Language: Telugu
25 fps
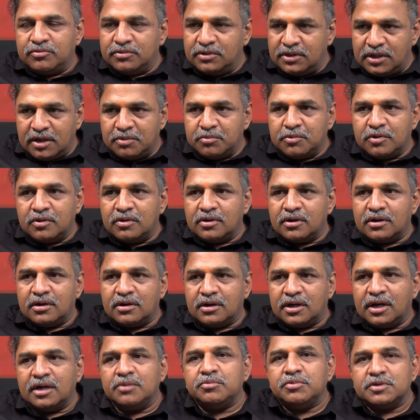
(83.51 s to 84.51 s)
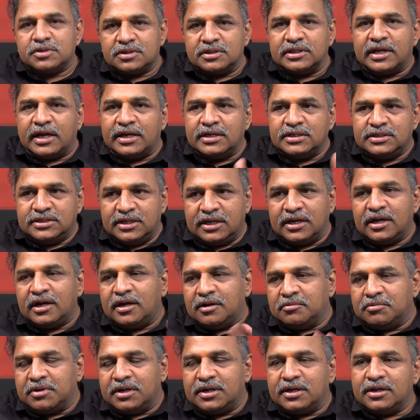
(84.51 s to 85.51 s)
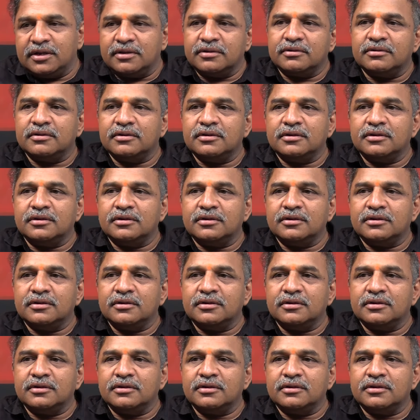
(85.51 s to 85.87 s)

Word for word: ఉందేమో అనిపిస్తుంది ఆయన చర్యలను బట్టి